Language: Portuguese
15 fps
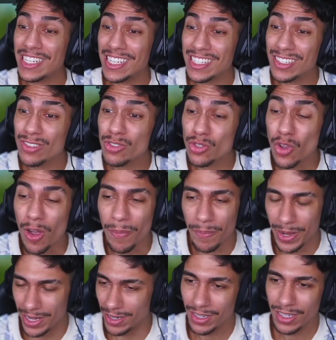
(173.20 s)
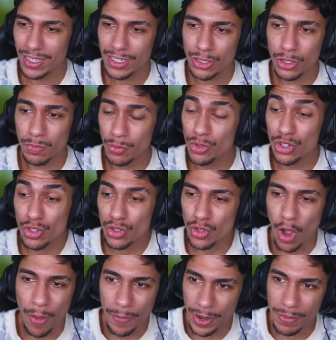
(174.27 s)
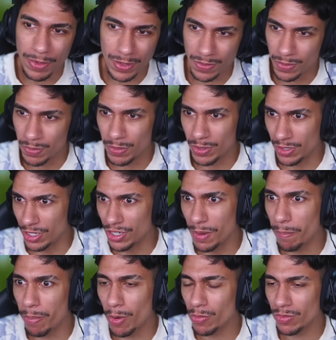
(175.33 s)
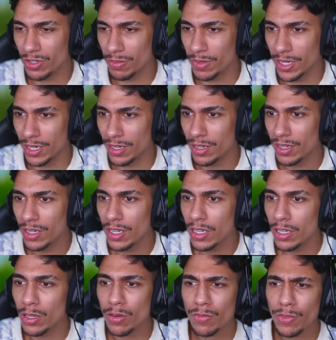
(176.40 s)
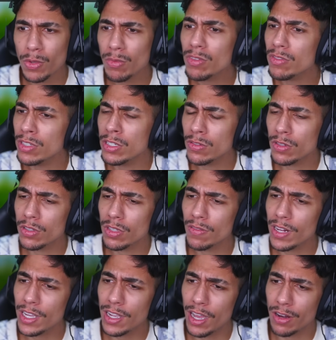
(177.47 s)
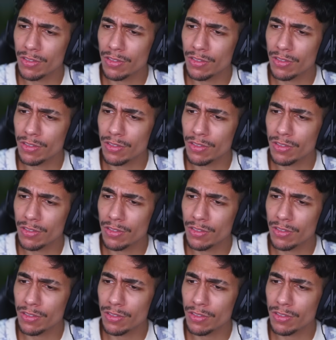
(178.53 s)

de sobra. Tipo, de sobra mesmo. Meu personagem é bom de mana. Eu não vi quantos riscos eu tenho, na cara? acho